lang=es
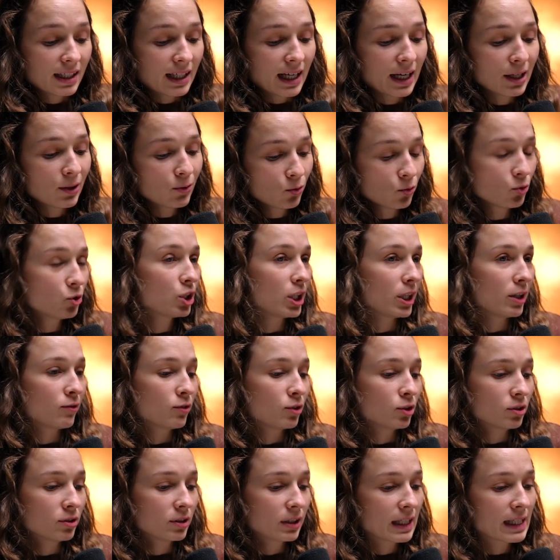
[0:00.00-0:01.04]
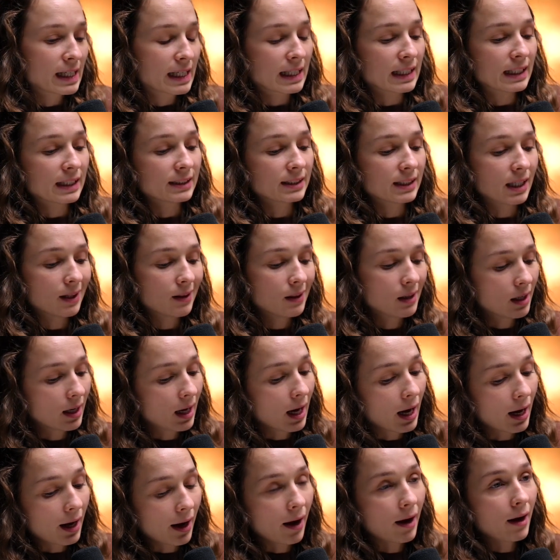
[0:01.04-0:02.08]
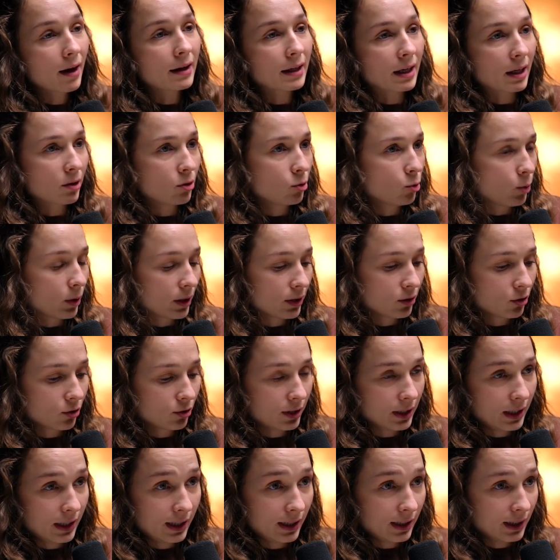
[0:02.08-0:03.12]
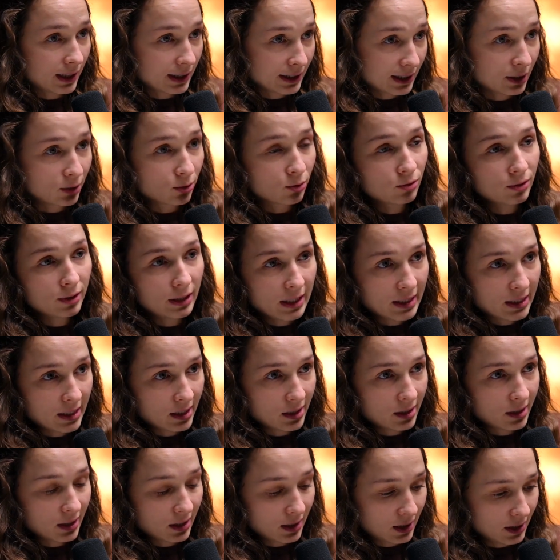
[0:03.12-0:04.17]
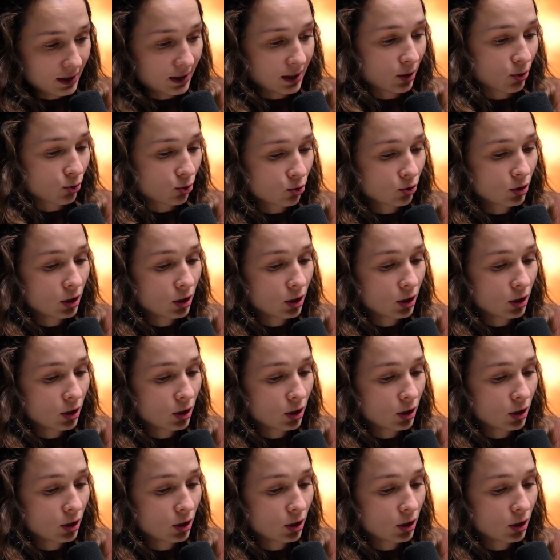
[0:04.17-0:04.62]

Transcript: Hay un chavo que se anda graduando de la secundaria en Estados